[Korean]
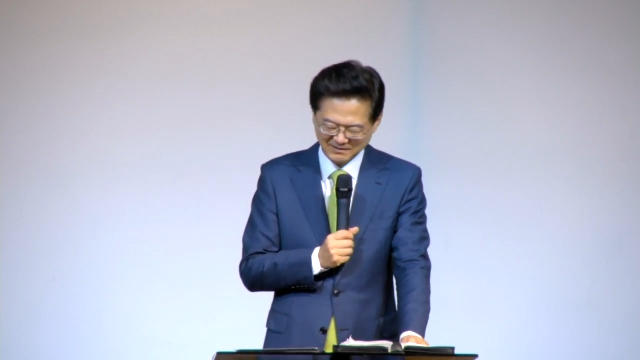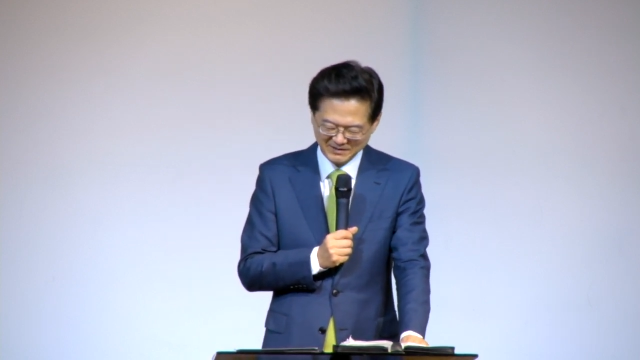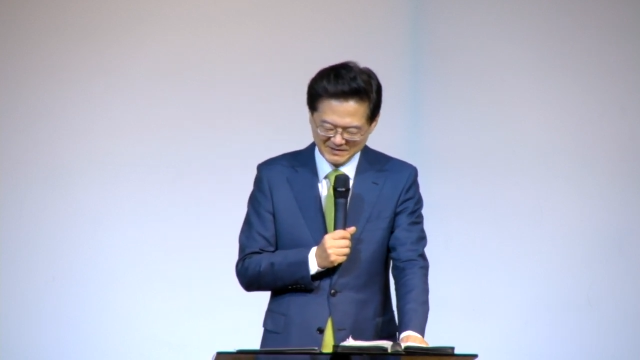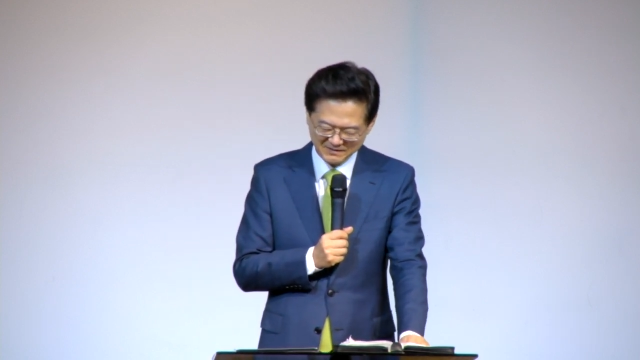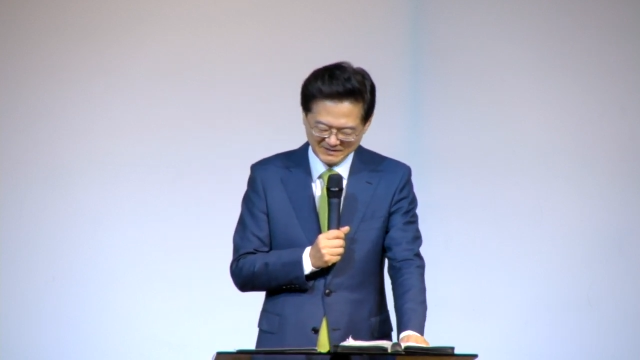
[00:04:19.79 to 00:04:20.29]

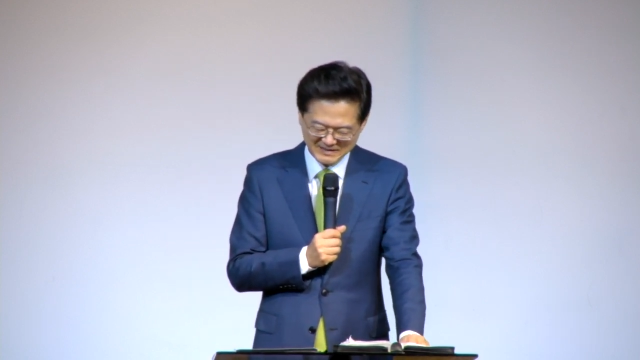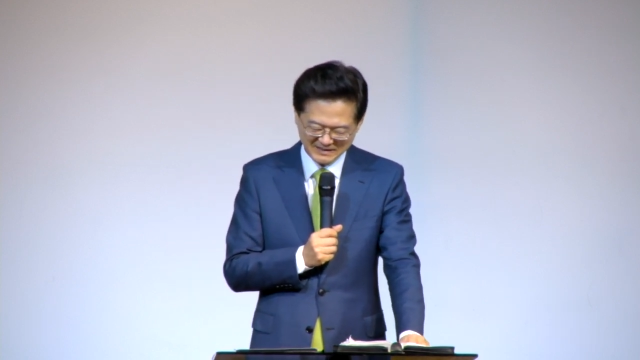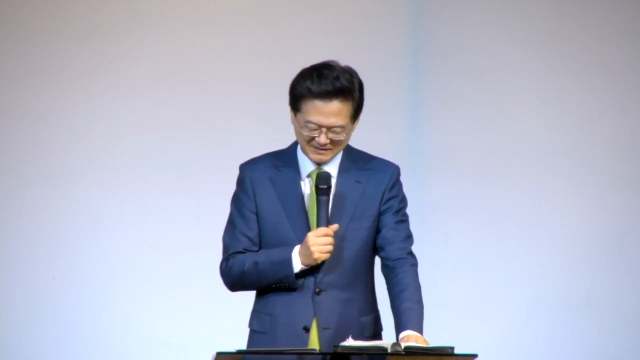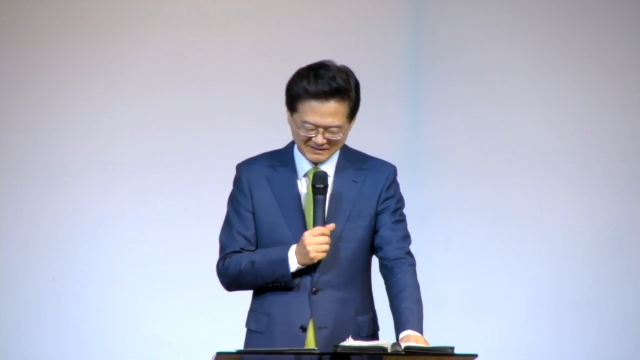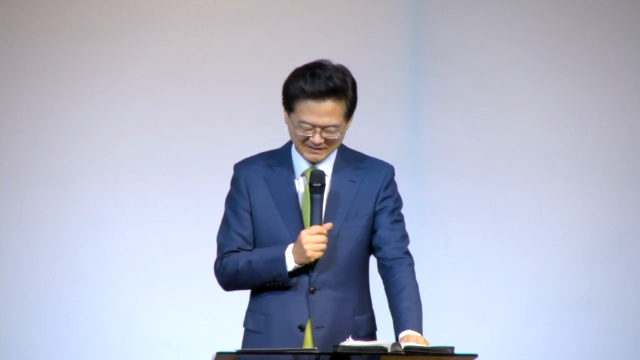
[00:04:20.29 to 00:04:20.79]
어리석은
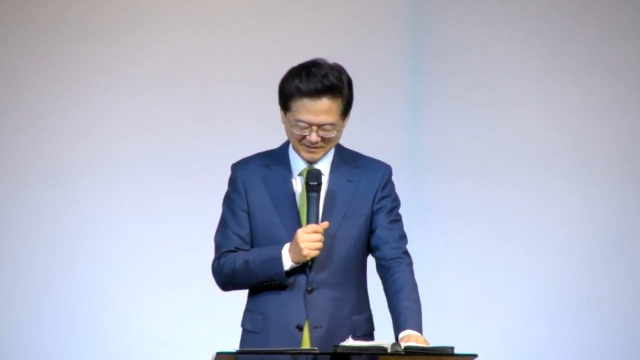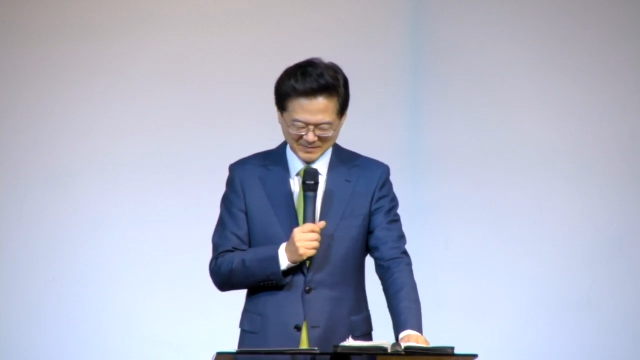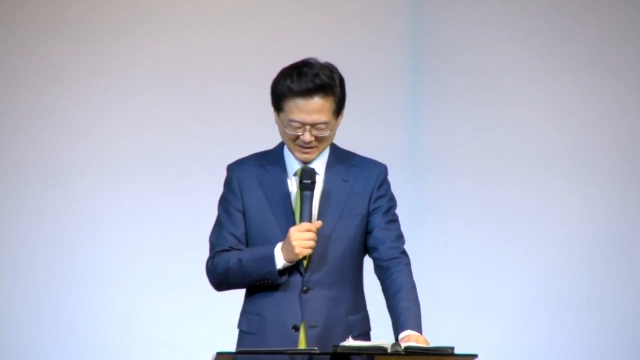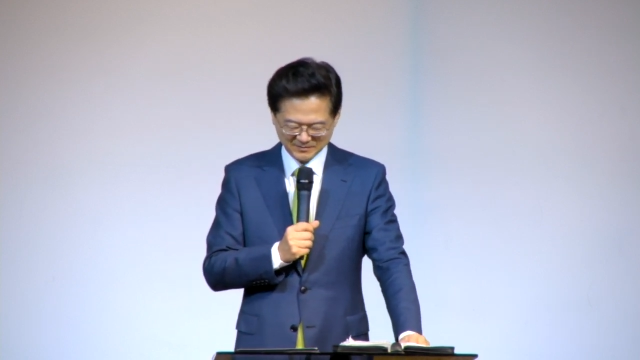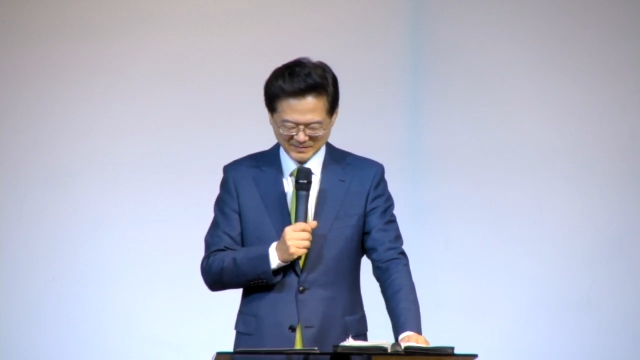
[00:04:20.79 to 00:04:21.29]
자는 그의
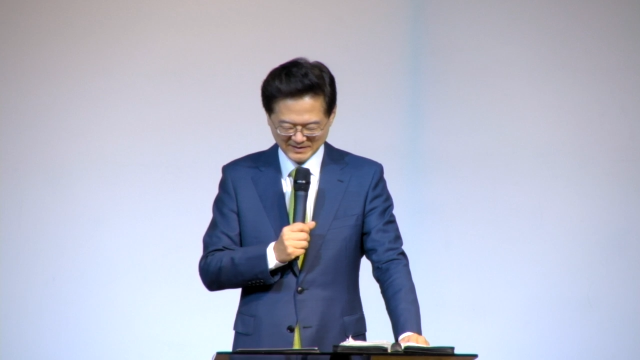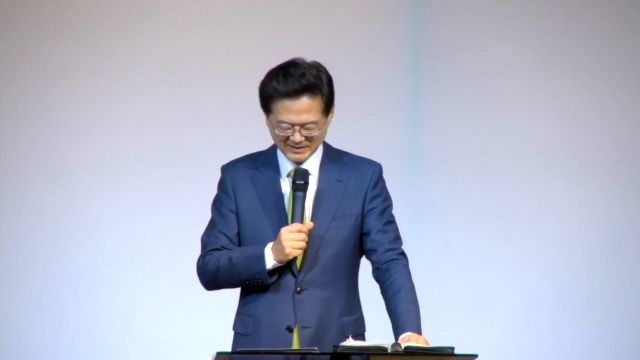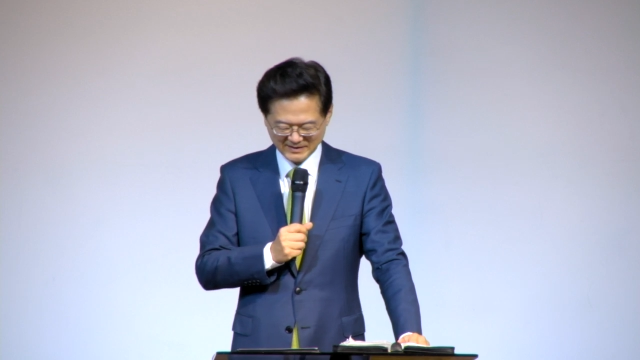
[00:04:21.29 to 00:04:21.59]
마음에